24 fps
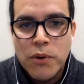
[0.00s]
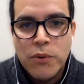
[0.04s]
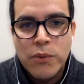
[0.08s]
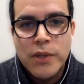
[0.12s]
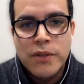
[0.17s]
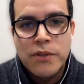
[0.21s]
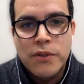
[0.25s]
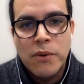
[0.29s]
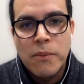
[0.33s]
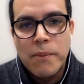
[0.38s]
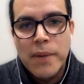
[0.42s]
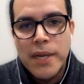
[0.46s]
por
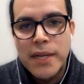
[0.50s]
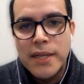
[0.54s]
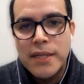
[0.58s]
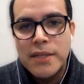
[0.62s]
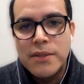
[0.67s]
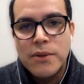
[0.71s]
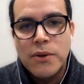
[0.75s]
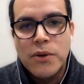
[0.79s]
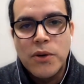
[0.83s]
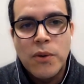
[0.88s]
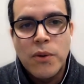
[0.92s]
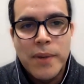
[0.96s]
nuestros
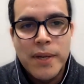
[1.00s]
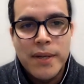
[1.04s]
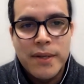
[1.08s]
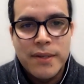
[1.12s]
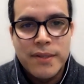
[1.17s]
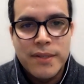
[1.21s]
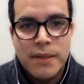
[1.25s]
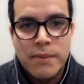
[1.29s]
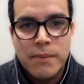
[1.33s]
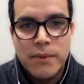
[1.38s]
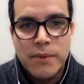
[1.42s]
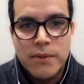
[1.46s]
méritos, no
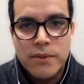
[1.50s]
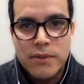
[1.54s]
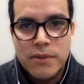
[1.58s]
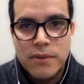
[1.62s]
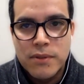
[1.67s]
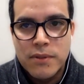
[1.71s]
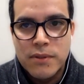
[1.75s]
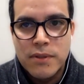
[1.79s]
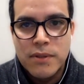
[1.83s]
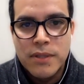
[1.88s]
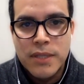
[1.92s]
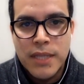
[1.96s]

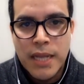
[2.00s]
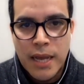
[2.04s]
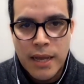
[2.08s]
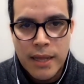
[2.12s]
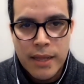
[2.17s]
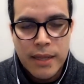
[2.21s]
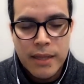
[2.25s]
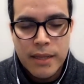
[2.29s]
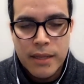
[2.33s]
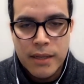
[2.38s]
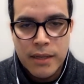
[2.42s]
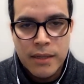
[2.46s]
merecemos
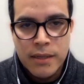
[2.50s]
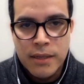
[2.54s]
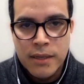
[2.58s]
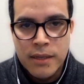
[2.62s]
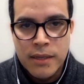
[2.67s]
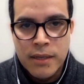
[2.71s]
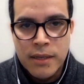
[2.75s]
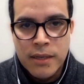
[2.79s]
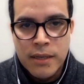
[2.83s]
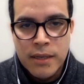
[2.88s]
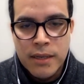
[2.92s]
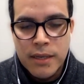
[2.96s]
nada
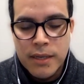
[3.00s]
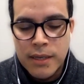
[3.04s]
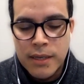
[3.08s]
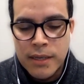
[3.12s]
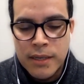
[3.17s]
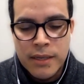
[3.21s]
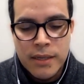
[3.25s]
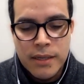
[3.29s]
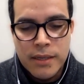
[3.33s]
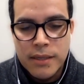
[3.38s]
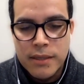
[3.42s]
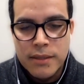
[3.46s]

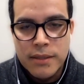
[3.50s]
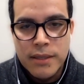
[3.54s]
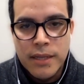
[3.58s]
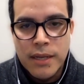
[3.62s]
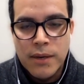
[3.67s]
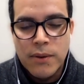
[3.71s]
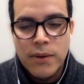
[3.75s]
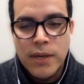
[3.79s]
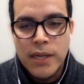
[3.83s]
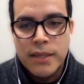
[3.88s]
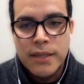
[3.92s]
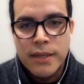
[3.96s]
eh,
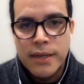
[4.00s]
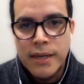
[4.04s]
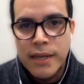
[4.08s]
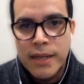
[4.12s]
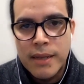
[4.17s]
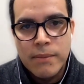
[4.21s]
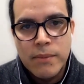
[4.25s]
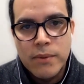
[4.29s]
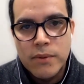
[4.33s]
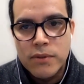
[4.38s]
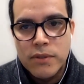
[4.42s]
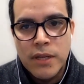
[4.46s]
de lo que
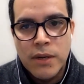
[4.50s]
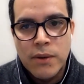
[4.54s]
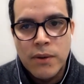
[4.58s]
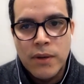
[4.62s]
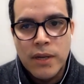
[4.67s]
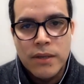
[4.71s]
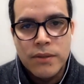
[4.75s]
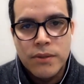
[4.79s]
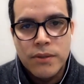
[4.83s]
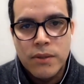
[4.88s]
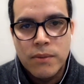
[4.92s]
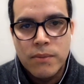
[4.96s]
tenemos, de
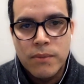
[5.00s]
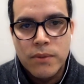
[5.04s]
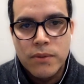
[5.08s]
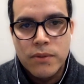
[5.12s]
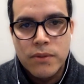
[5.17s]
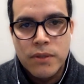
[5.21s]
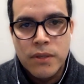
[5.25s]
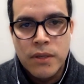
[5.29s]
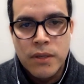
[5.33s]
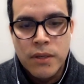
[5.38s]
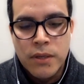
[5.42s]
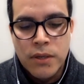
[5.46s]
lo que
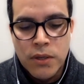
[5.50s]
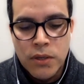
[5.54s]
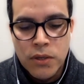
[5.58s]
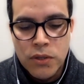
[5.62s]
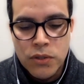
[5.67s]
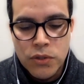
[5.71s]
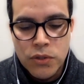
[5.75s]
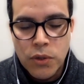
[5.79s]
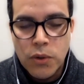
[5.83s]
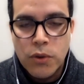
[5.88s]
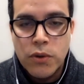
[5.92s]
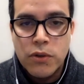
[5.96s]
somos.
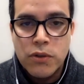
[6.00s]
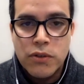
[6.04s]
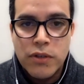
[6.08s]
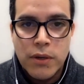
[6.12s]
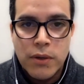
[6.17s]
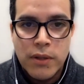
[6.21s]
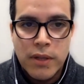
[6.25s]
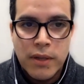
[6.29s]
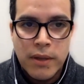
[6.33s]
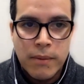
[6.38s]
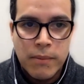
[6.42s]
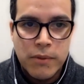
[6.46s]
Todo se
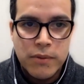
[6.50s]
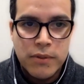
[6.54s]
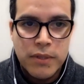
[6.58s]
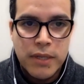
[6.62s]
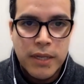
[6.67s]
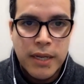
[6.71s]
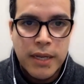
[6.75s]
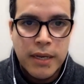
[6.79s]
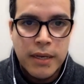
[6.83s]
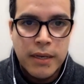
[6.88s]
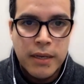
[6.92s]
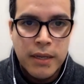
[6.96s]
lo debemos
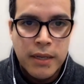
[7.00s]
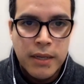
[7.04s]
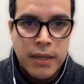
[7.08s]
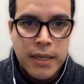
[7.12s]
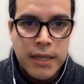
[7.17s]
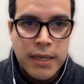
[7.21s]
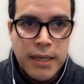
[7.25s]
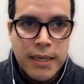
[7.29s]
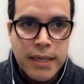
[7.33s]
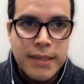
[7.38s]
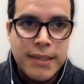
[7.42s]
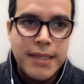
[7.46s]
a Él.
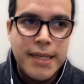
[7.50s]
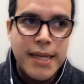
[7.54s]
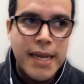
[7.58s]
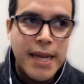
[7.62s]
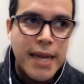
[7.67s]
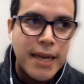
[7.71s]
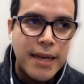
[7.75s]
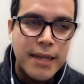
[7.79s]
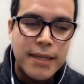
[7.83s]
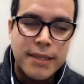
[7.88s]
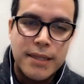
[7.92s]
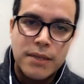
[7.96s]
Y si
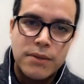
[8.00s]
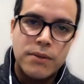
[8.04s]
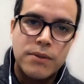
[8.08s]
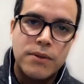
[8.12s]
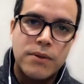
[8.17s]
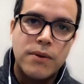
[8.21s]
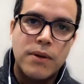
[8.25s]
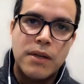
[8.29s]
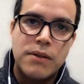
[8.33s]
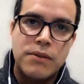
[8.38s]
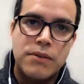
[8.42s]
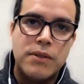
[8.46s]
Él está en
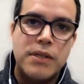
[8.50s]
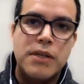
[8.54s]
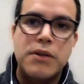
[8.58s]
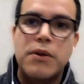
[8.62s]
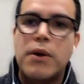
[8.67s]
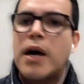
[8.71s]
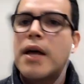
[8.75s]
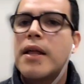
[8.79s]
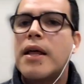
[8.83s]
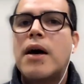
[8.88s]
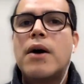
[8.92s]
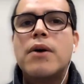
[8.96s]
nuestro corazón y
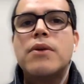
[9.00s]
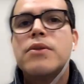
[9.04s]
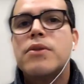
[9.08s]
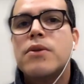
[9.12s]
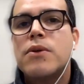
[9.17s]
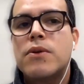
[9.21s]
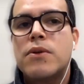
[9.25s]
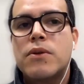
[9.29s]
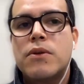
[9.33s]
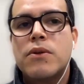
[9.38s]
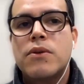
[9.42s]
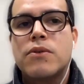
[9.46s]
nos ha dado
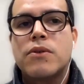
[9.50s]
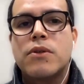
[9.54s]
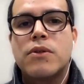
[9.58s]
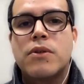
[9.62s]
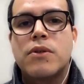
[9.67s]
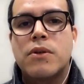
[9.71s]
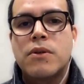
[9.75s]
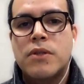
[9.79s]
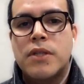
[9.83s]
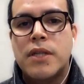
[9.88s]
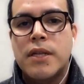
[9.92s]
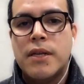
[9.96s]
todo,
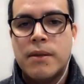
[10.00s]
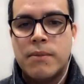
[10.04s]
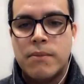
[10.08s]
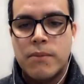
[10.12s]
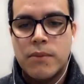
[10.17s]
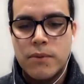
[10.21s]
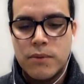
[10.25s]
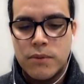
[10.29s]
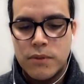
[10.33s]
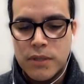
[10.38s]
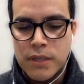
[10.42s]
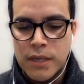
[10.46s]
nosotros
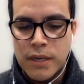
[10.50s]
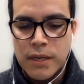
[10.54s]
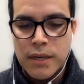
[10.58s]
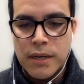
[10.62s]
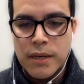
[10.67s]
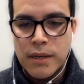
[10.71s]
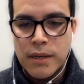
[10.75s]
tenemos